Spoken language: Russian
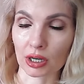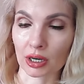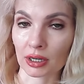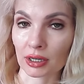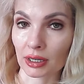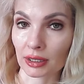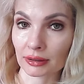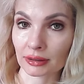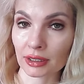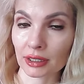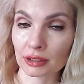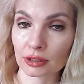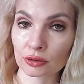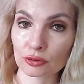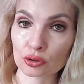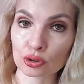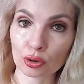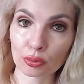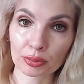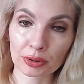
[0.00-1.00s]
А когда это
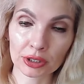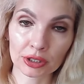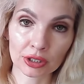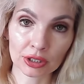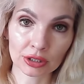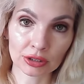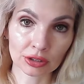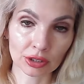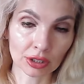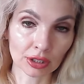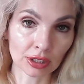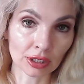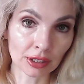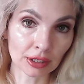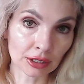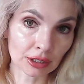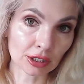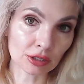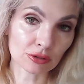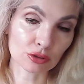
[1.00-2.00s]
все прикрыто
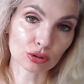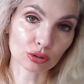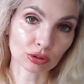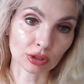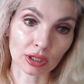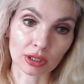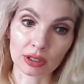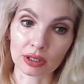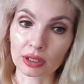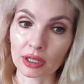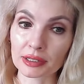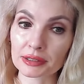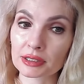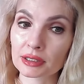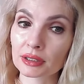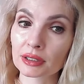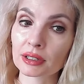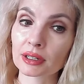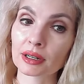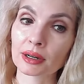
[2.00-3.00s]
религией, все так
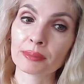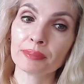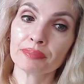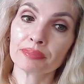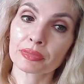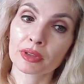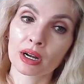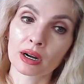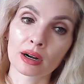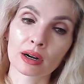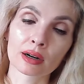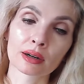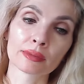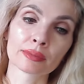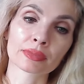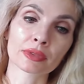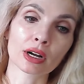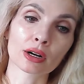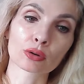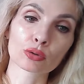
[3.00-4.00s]
гладенько,
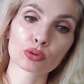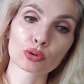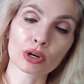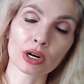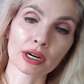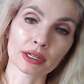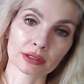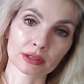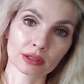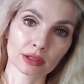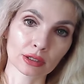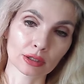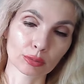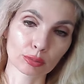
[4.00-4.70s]
аккуратненько.